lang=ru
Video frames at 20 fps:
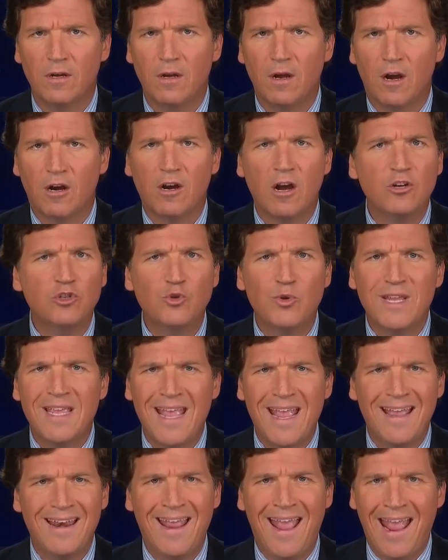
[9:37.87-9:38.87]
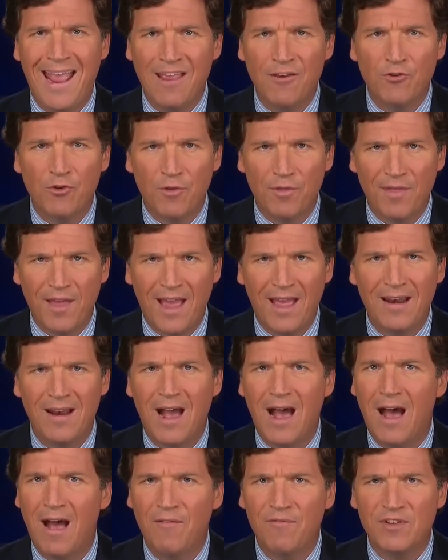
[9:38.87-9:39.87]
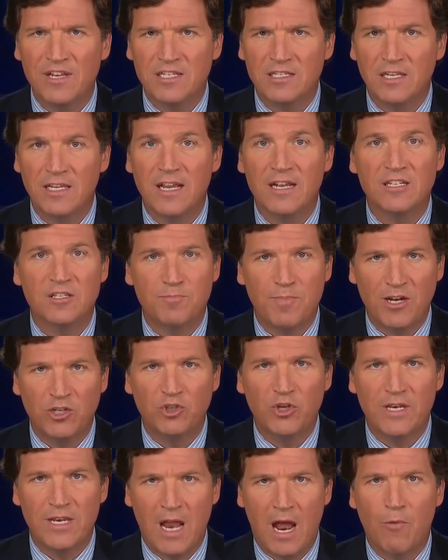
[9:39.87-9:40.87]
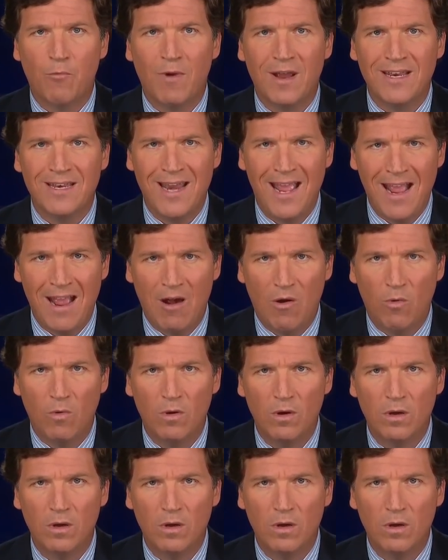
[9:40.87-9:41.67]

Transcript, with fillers: Страна, очевидно, не справится с этим, особенно сейчас.